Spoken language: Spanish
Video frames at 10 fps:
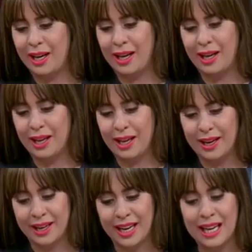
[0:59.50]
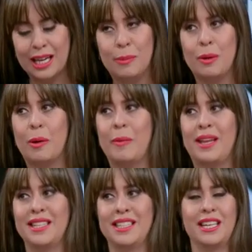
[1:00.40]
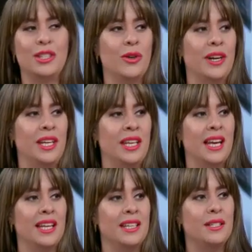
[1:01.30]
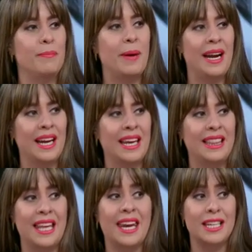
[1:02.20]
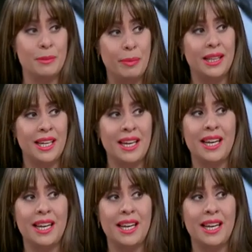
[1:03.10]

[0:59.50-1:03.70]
eh, recalca mi mamá desde que yo era niña para que te respeten,